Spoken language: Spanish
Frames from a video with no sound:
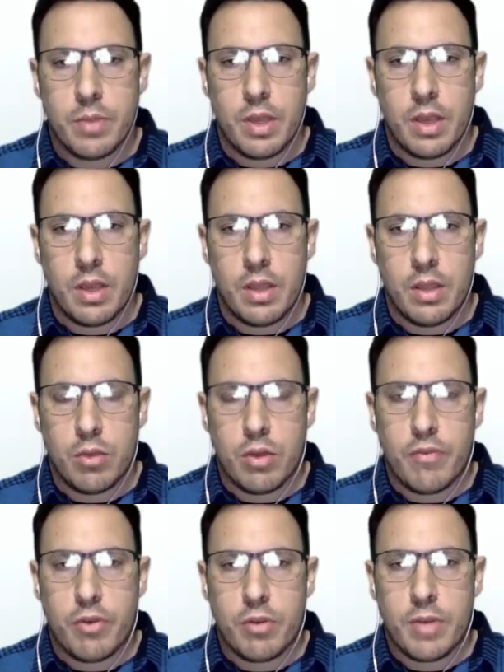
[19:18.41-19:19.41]
de
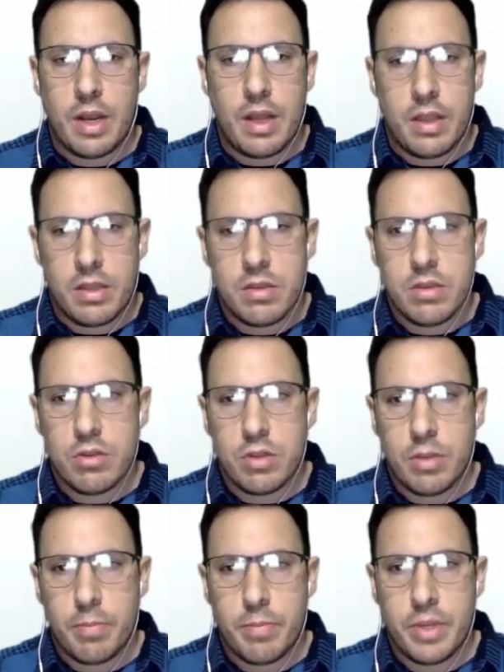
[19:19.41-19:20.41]
todas formas, las
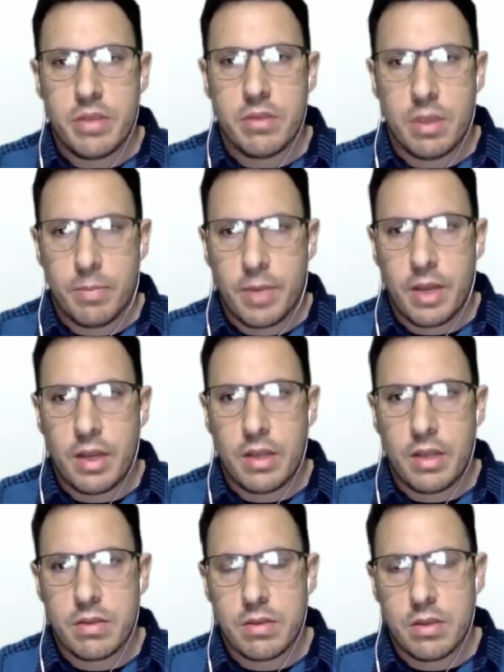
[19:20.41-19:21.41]
decisiones
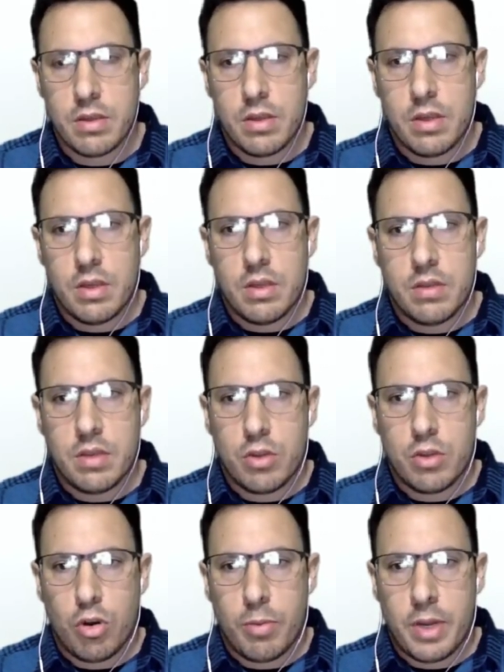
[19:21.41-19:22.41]
principales se
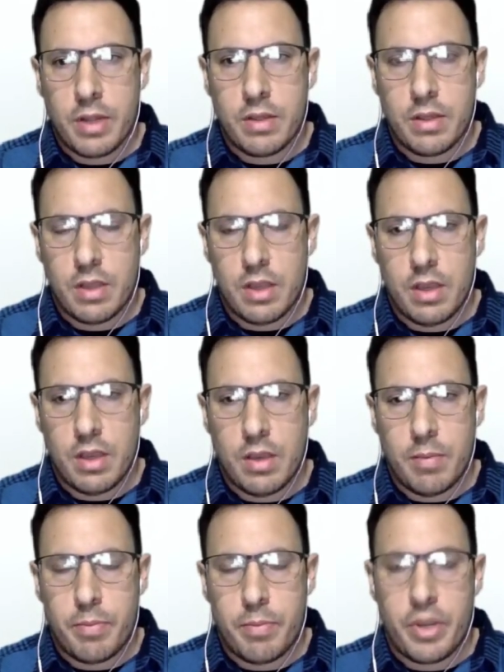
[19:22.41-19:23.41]
toman
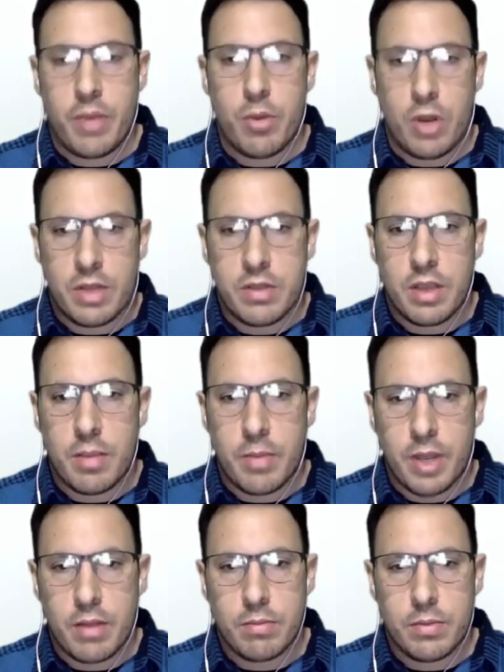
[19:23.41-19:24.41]
previo a la
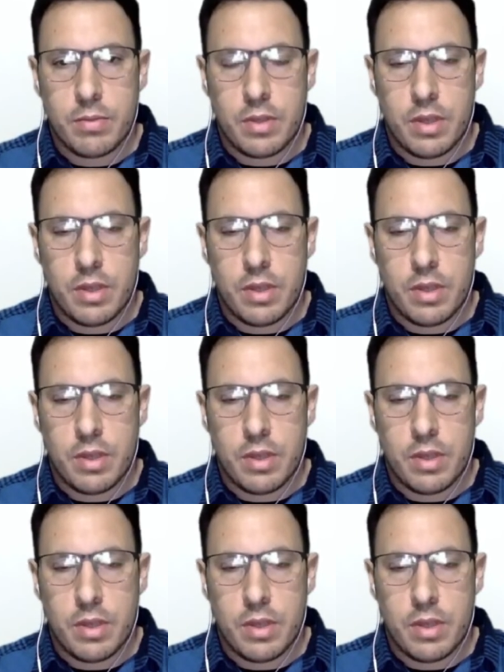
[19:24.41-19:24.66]
siembra,